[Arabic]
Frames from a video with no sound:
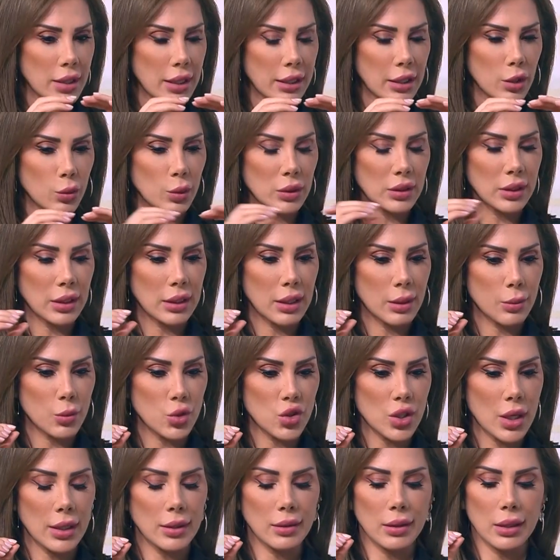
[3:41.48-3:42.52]
هيك نوضح
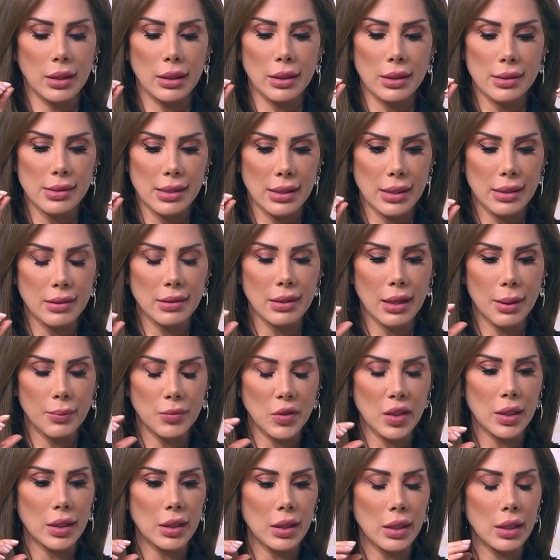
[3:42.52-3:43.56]
للمشاهدين اذا انت عم
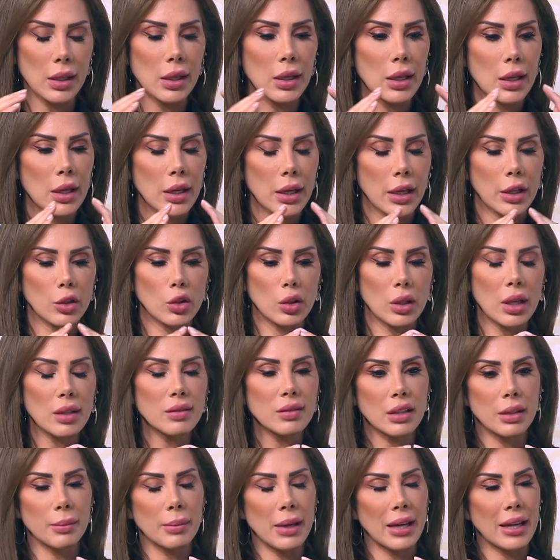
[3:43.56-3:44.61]
تحكي انه
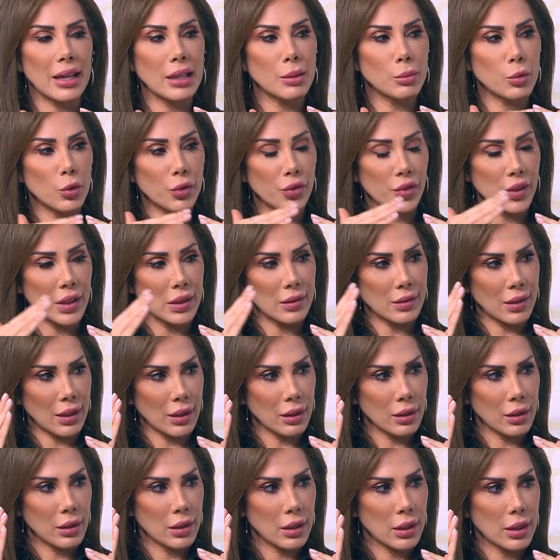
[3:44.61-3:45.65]
الاطعمه المفيده
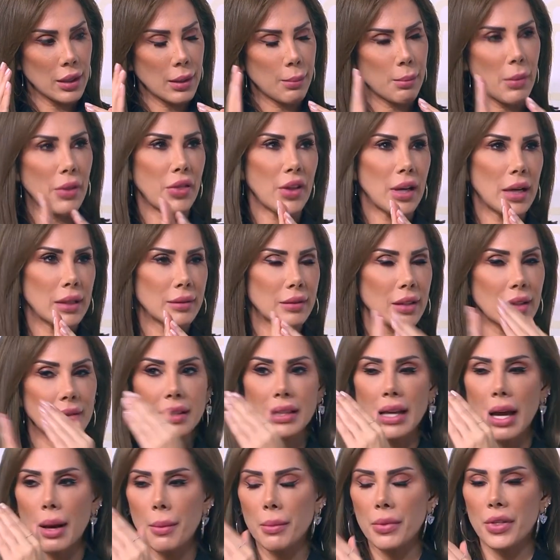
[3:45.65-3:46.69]
مثلا
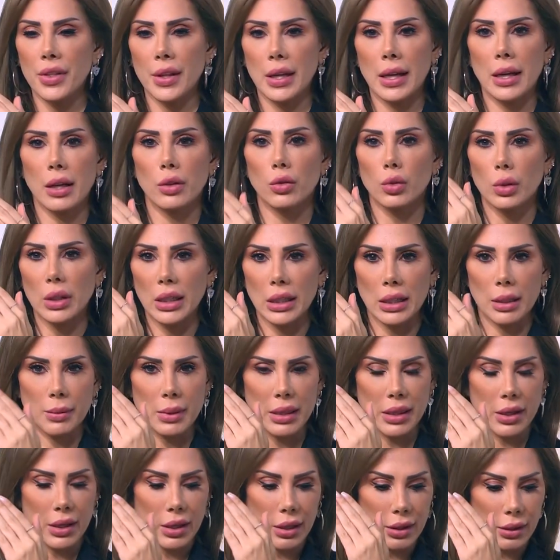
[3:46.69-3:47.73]
تعطينا امثله تقولي لنا
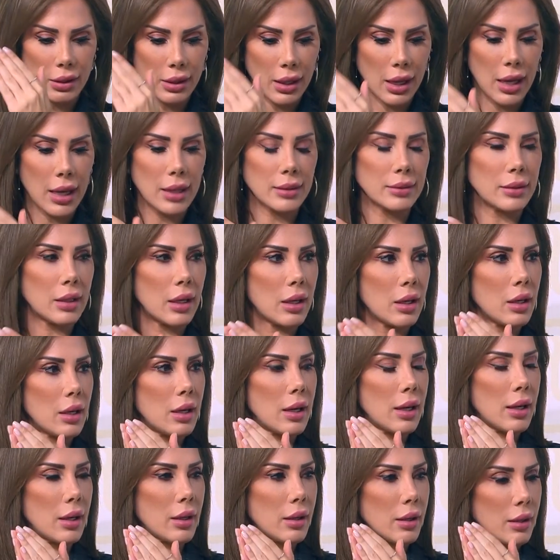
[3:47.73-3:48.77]
مثلا هذا
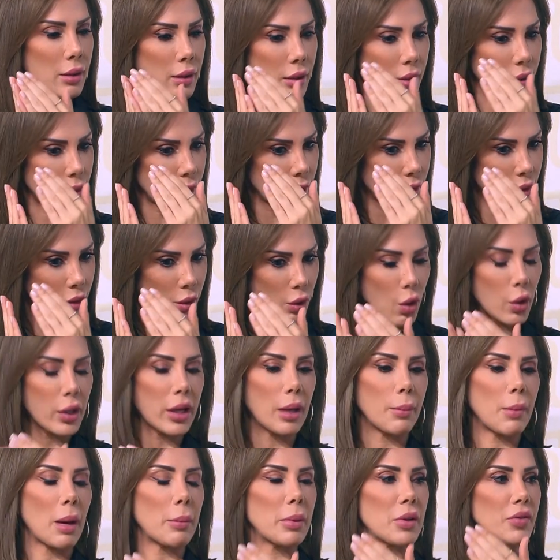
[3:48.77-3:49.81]
آه، اوكي
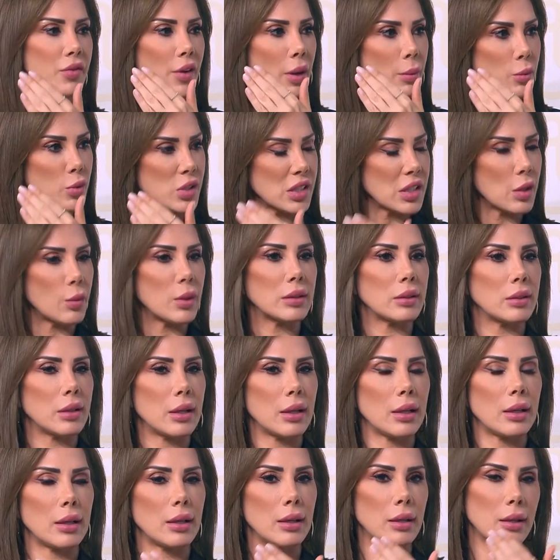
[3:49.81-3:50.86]
ما بيرفع مستوى
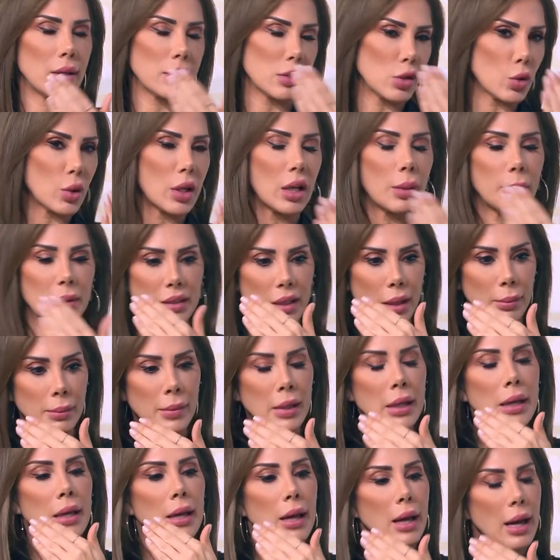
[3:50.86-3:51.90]
السكر بالدم
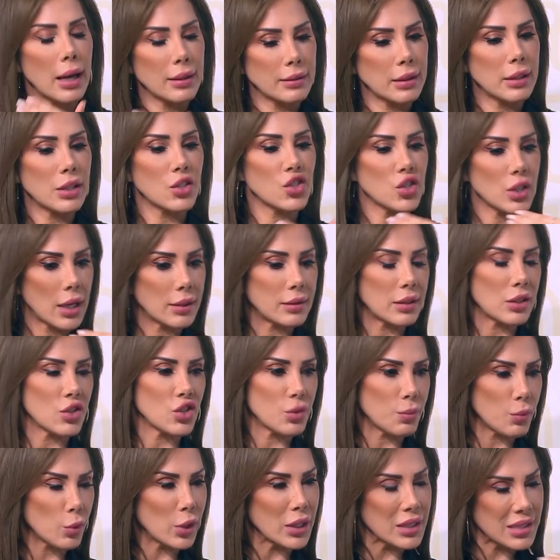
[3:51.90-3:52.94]
هذا الشيء هذا
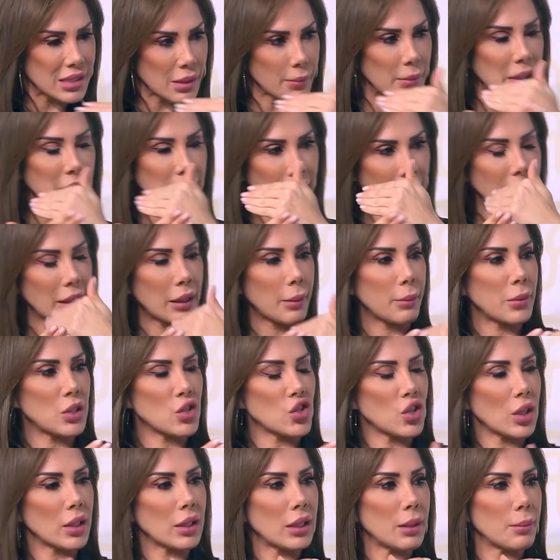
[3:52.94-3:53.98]
الشيء ممكن تسمي لنا هيك كم من
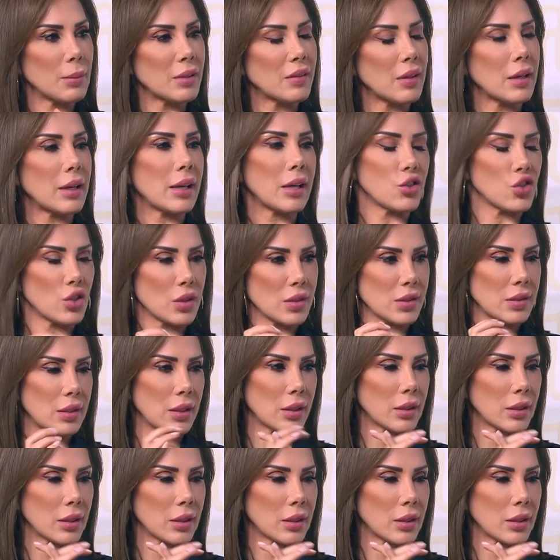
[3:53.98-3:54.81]
شغله مثل ايش قصدك